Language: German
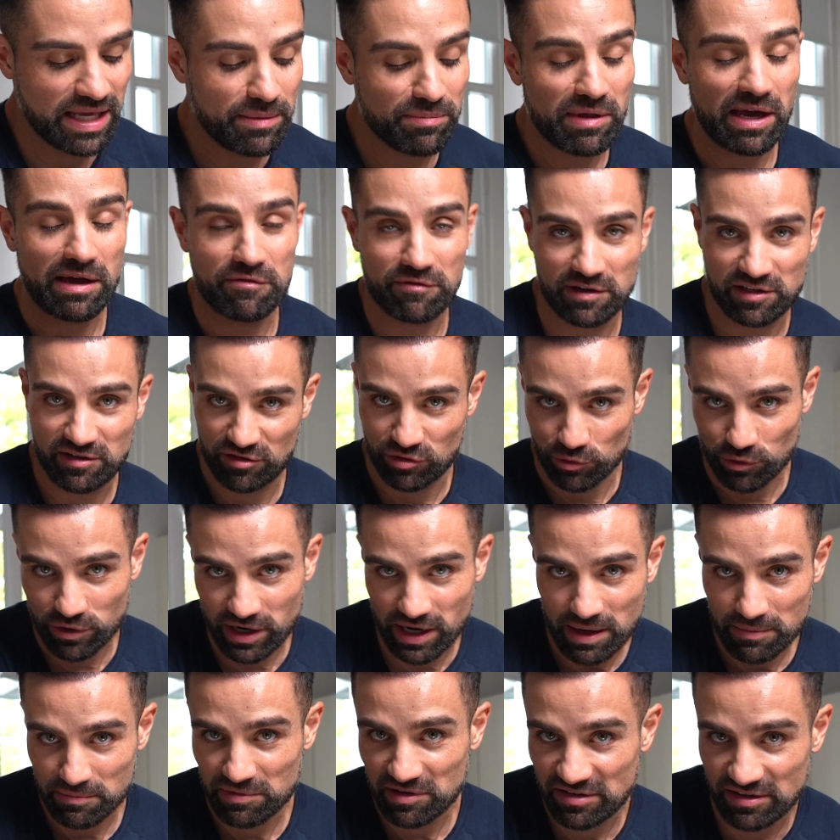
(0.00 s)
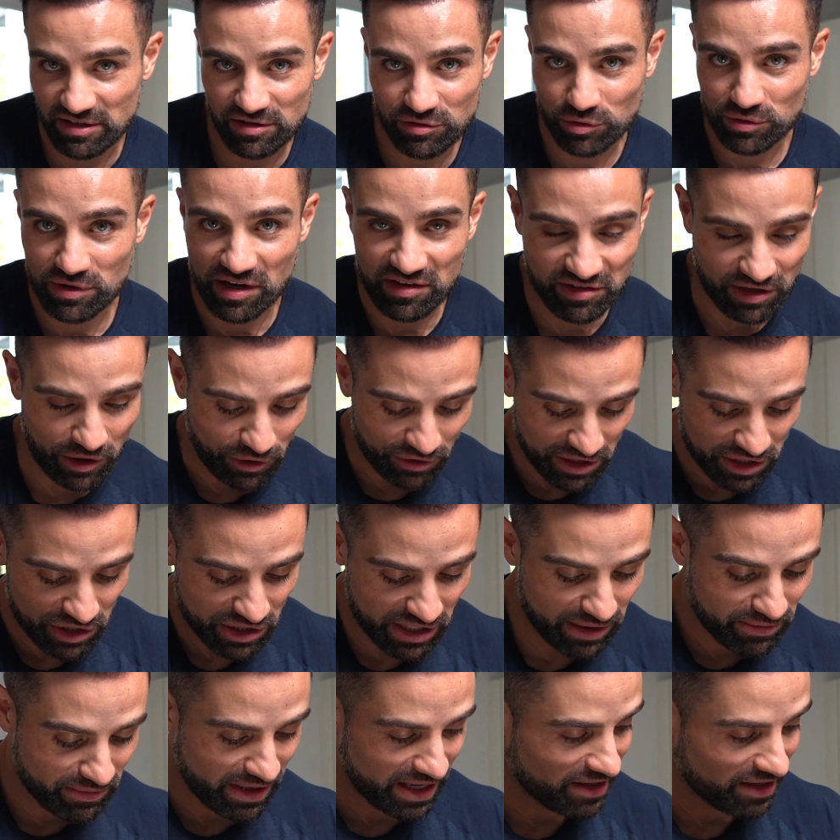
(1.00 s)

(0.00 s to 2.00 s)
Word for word: nehmt einfach Zucker. Ein bisschen Zucker ist auch nicht schlimm,